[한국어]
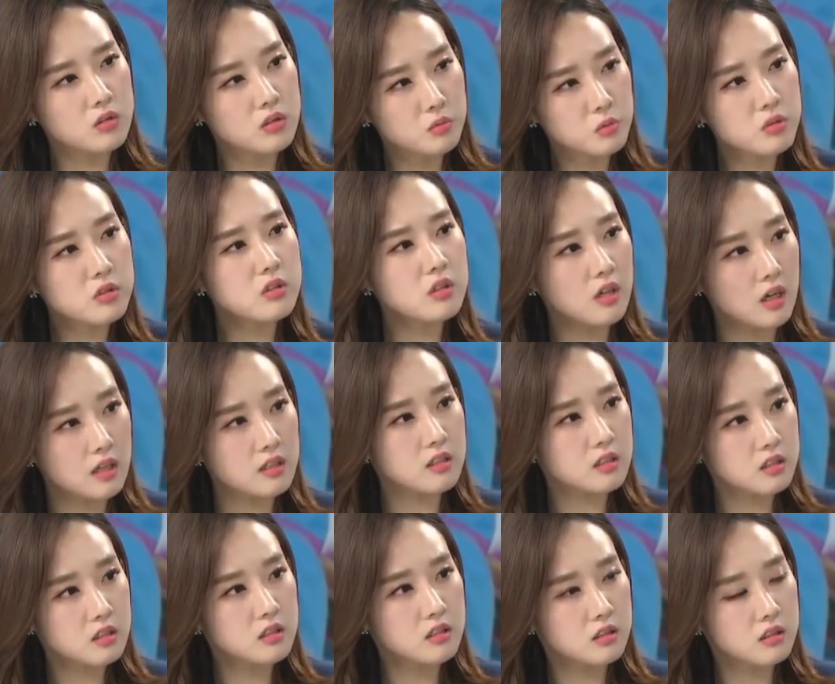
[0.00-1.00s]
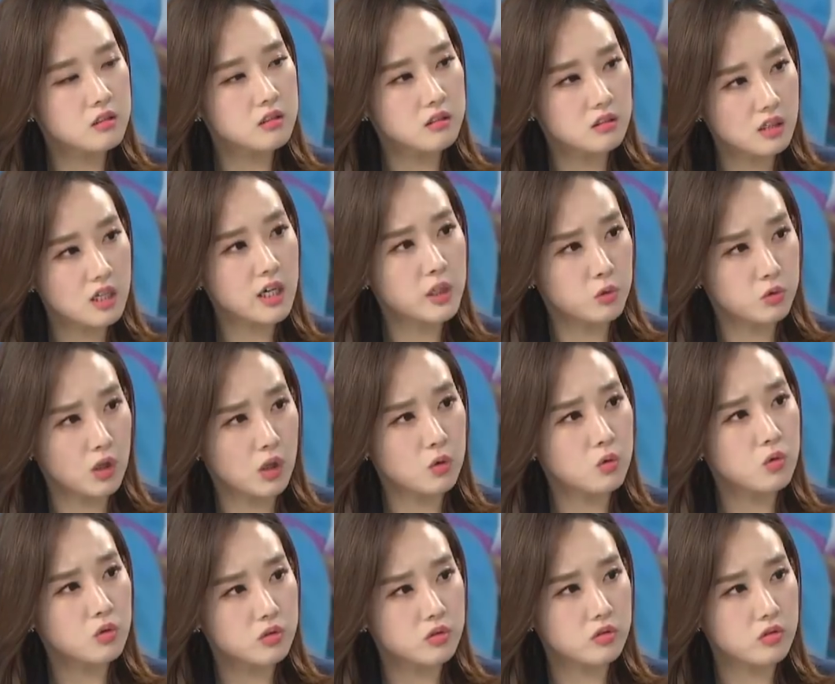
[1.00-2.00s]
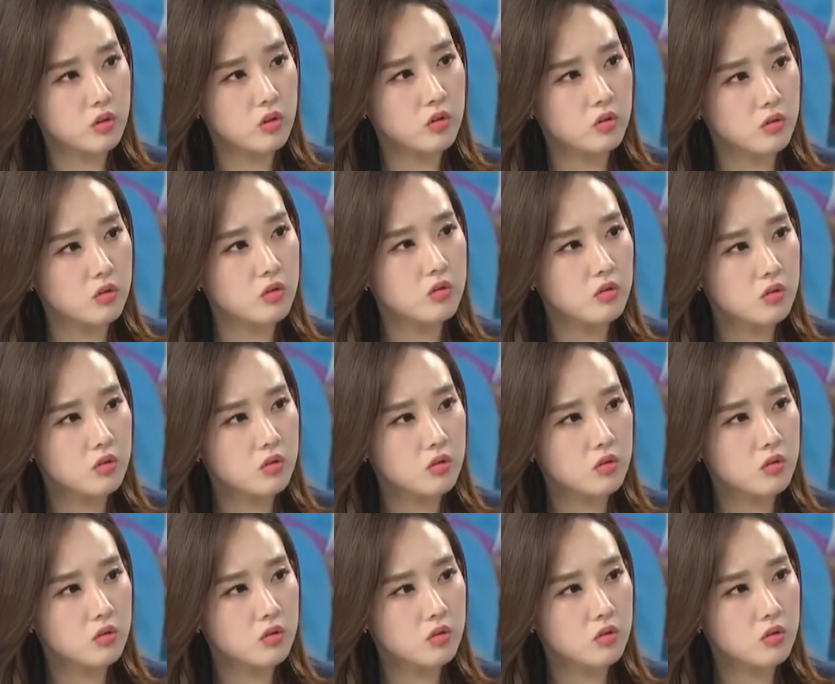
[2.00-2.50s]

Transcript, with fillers: 의문을 가지는 이야기도 나오거든요.